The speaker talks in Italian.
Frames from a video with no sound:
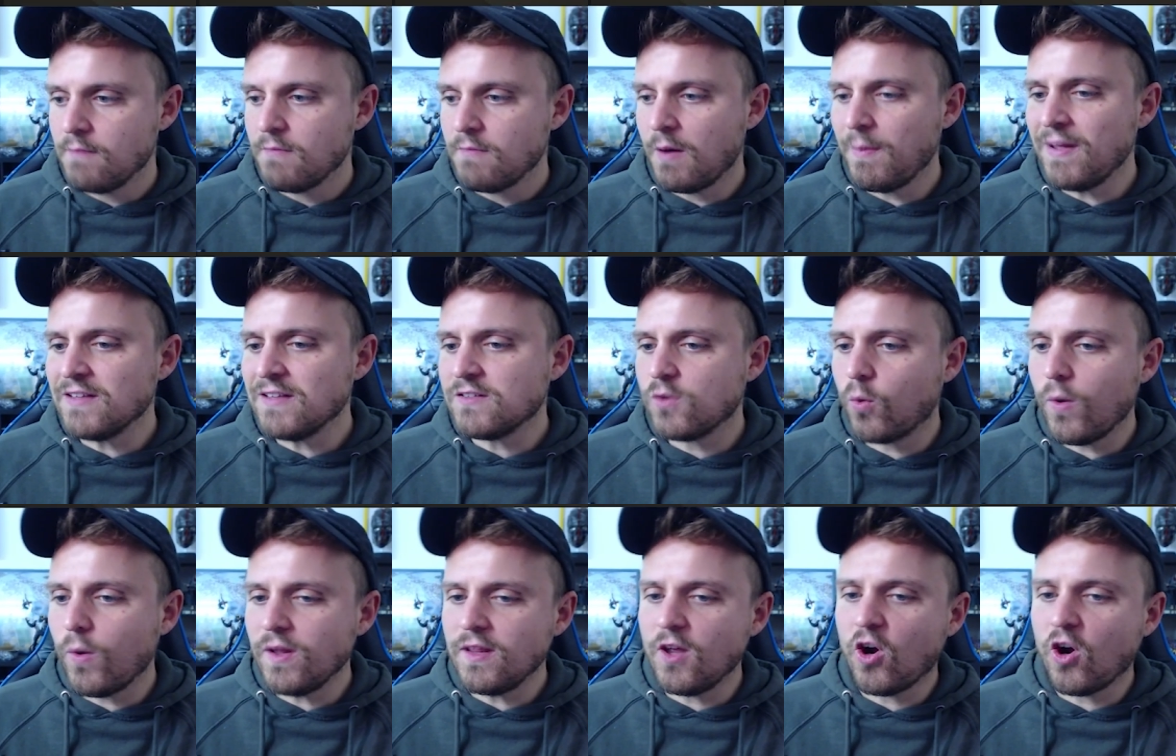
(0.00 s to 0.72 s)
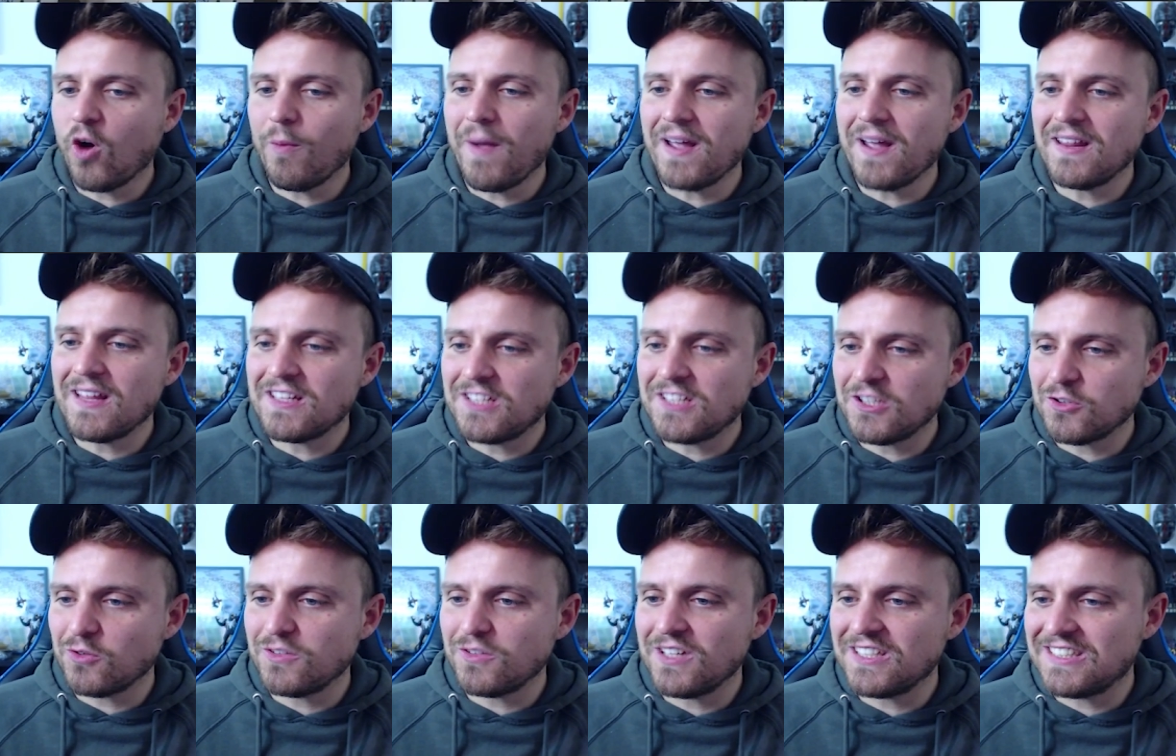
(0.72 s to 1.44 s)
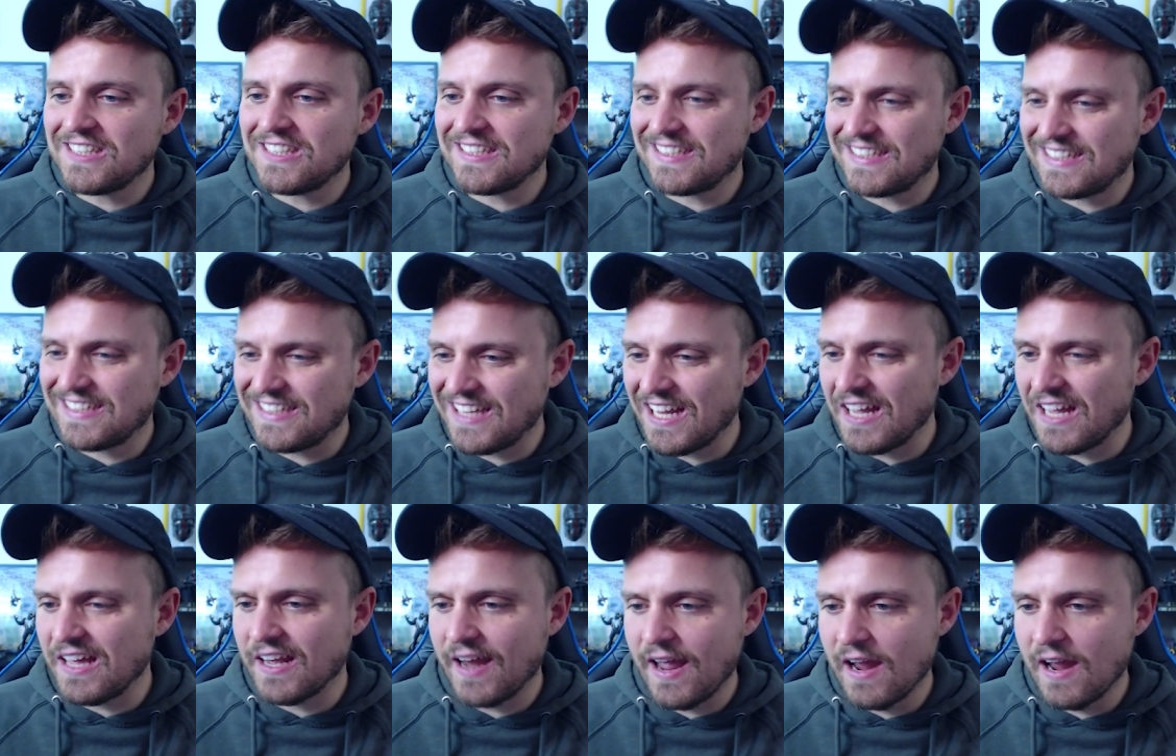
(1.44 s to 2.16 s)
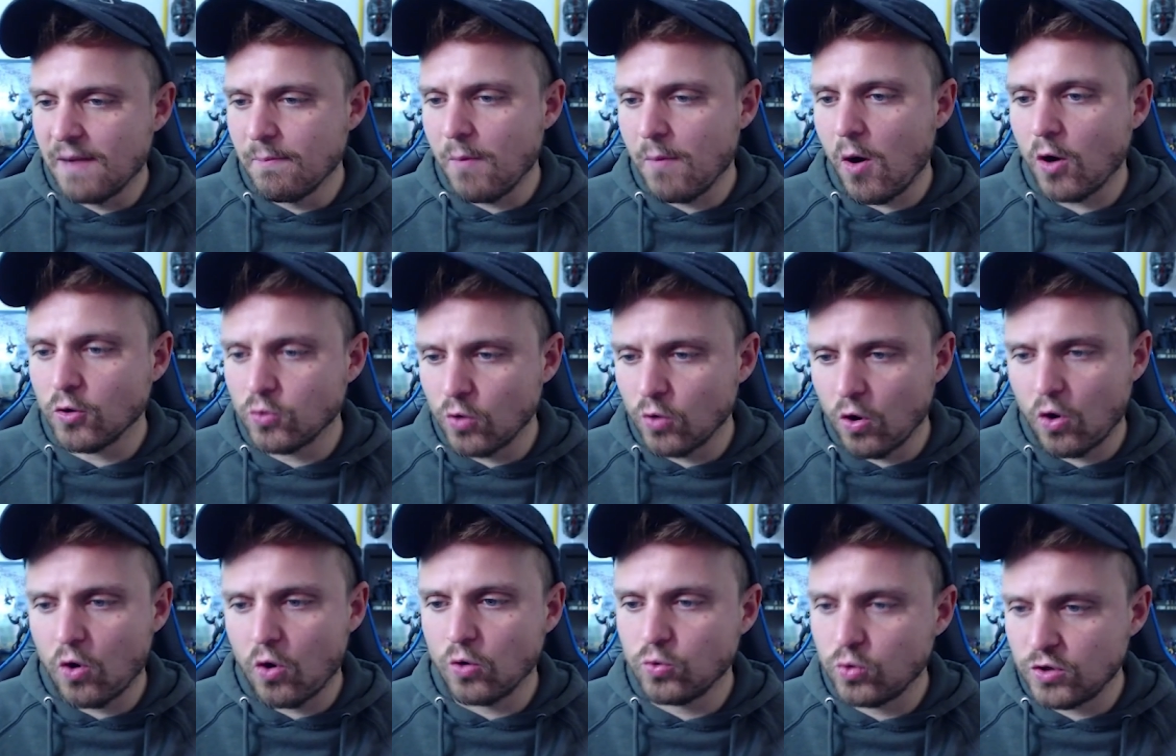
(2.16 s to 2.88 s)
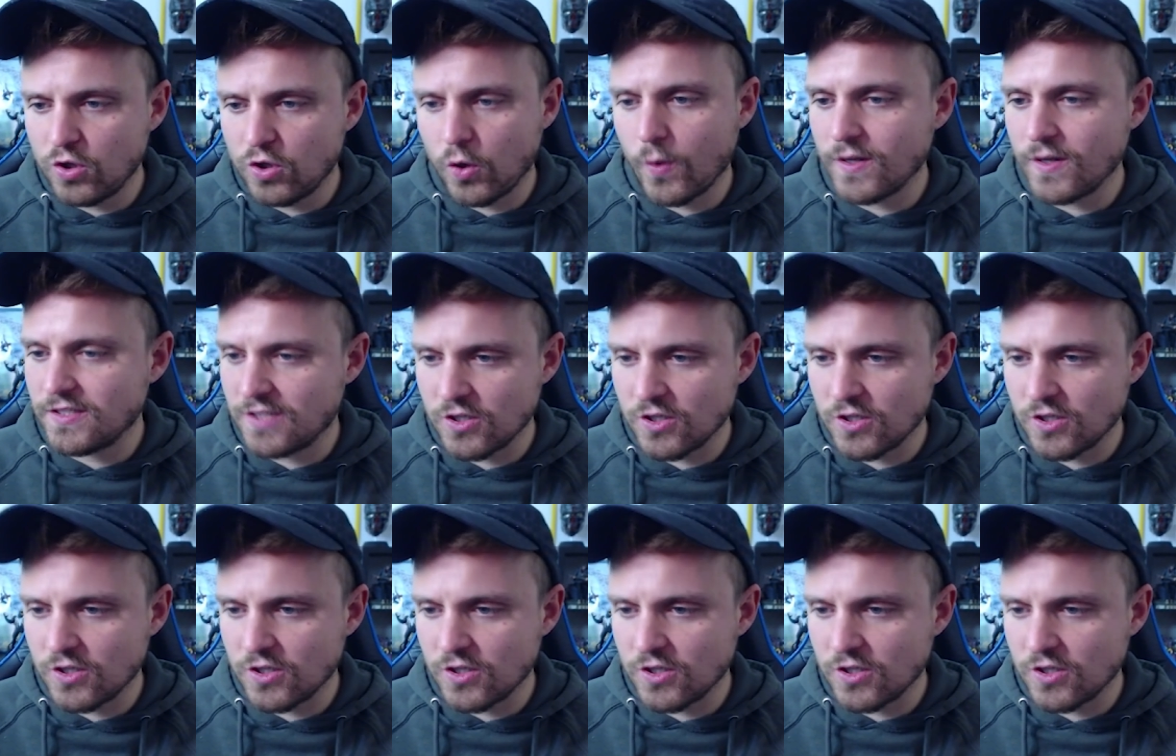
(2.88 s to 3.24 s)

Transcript: Ma Enzo, quindi come hai deciso di gestire il modulo con tutti questi